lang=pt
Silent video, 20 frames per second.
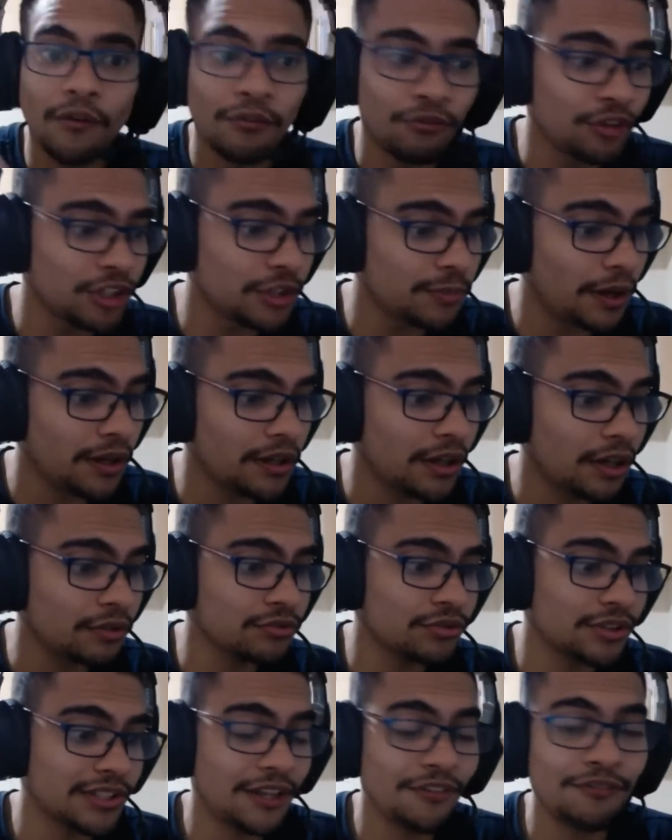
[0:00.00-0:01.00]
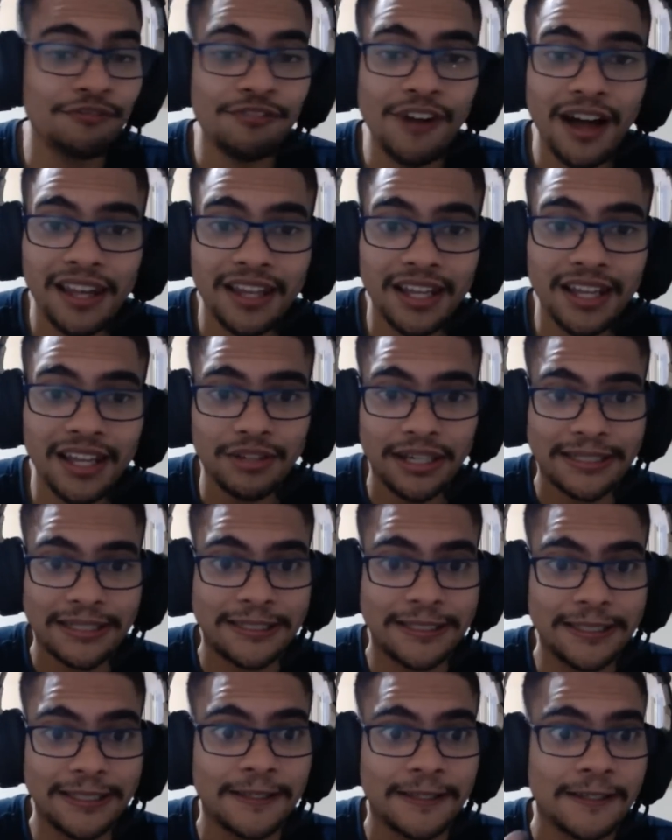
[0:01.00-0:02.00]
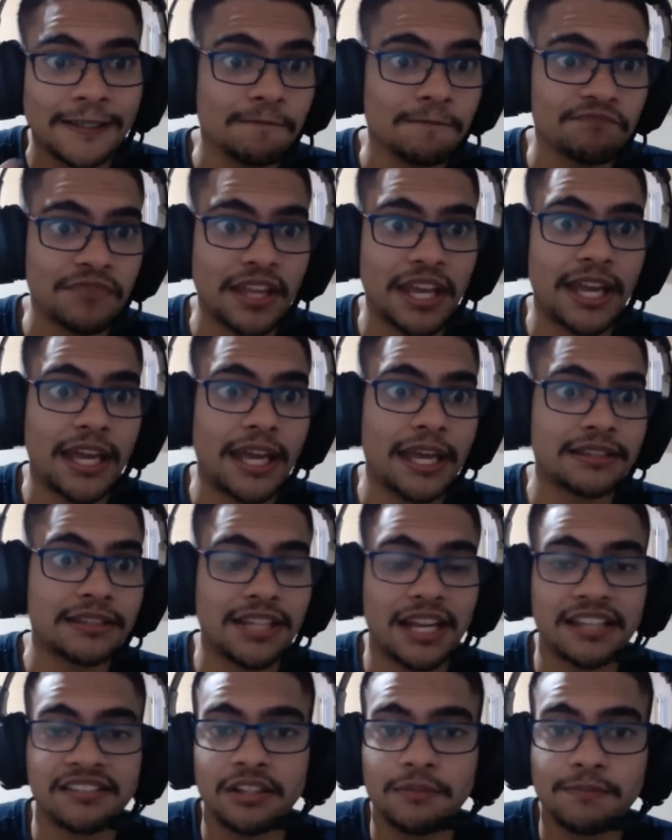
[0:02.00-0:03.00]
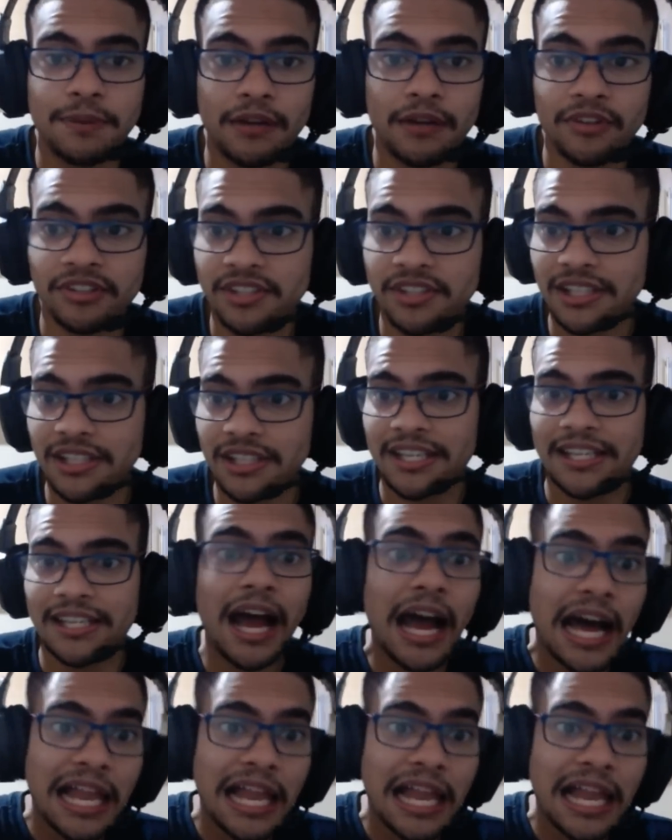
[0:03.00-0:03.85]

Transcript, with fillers: OneFootball, não. Não tô nem falando aqui, é, trazendo para vocês aqui,